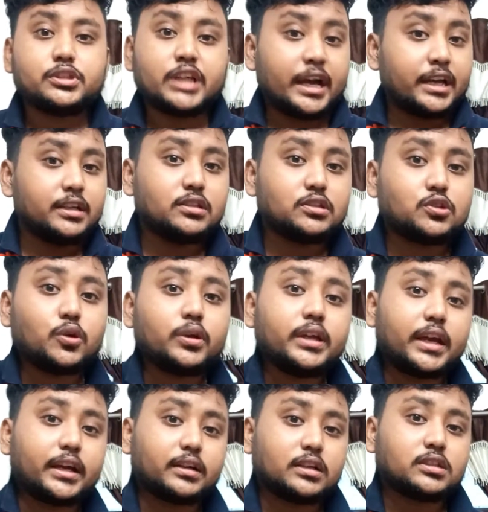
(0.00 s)
চাইনিজ নয়
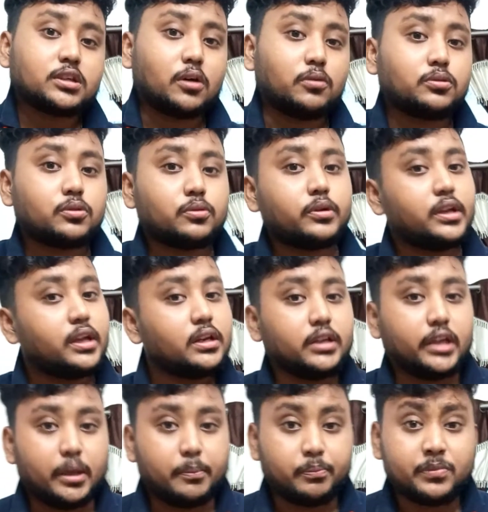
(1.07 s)
একটা সাউথ কোরিয়ান
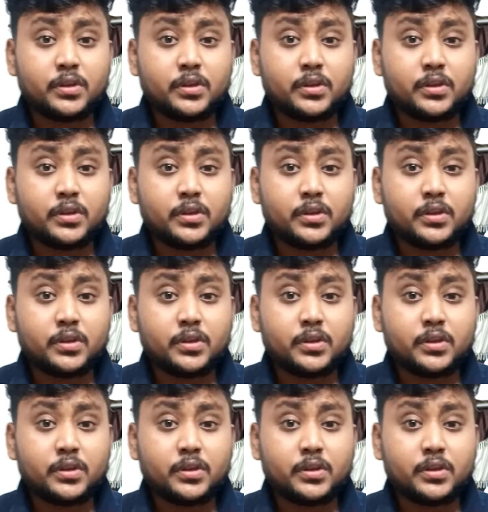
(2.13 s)
গেম